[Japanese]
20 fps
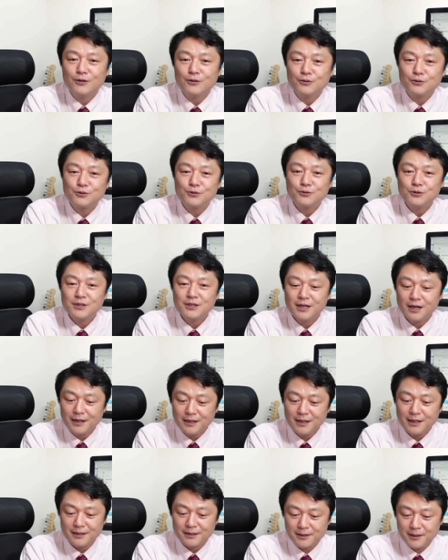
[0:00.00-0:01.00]
普通に
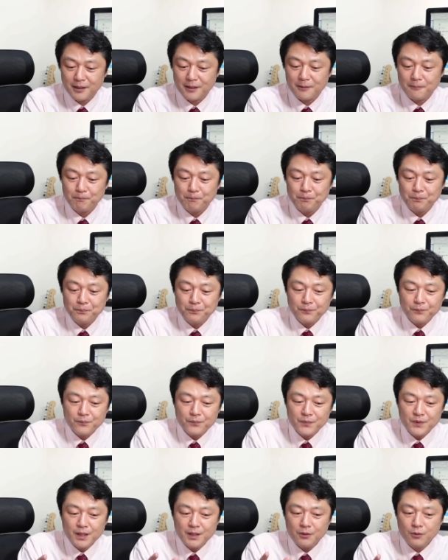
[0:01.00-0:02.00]
考えて
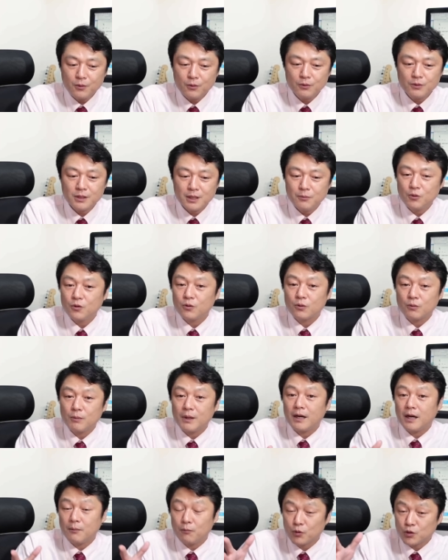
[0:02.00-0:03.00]
日本でも
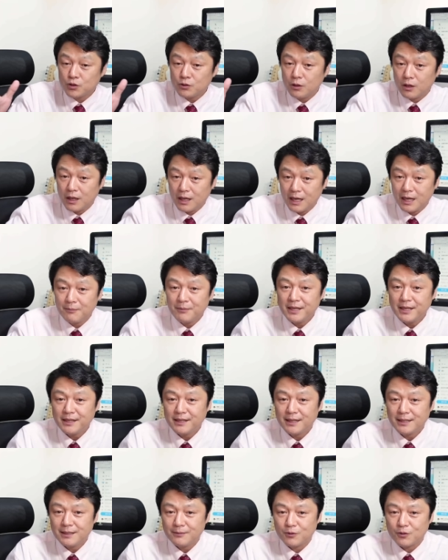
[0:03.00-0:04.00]
まあもちろん
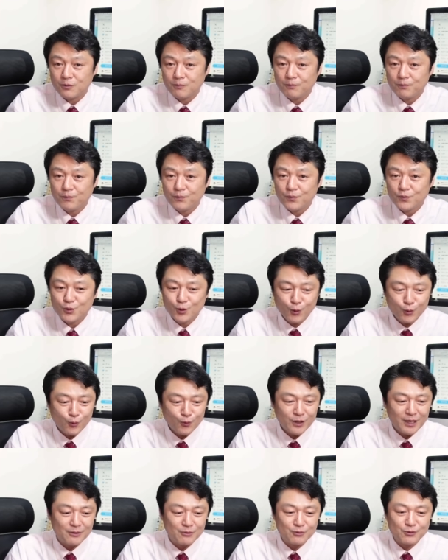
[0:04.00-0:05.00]
アメリカでもど
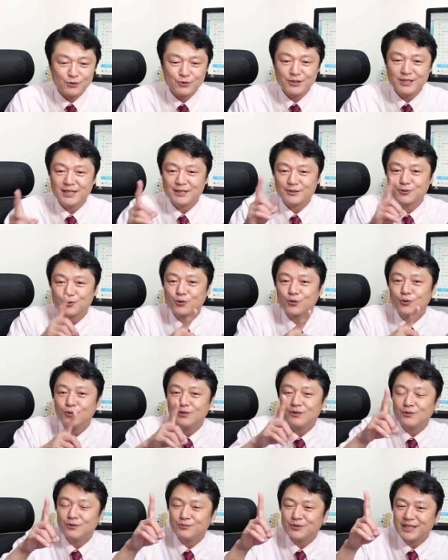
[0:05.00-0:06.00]
こかの国がそ
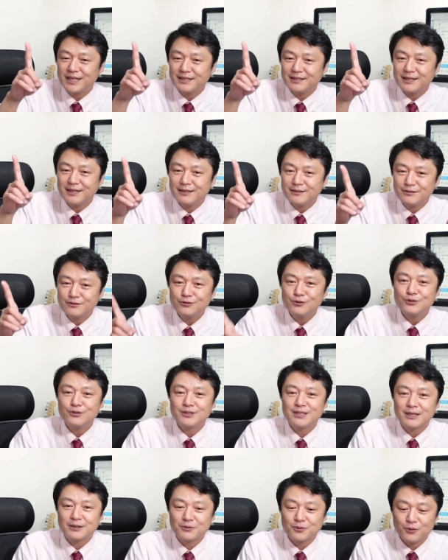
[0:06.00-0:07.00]
こを向けて撃っ
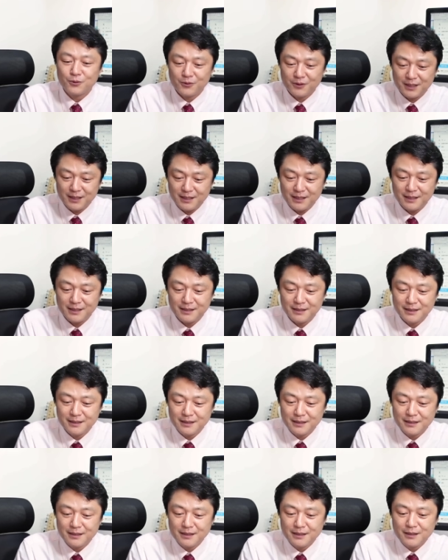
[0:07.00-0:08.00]
た時
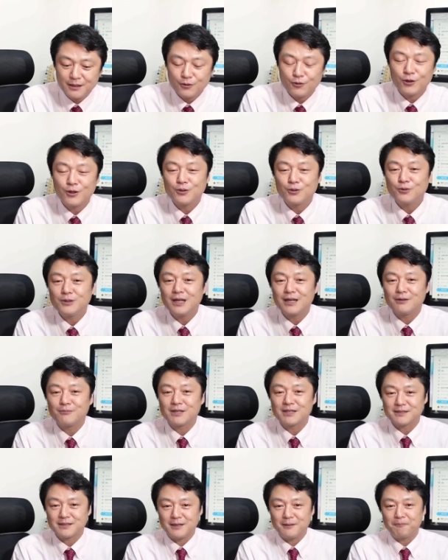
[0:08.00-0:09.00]
これどうなり
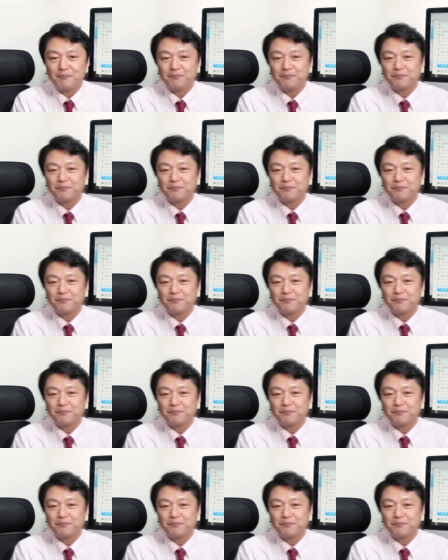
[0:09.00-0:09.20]
ますか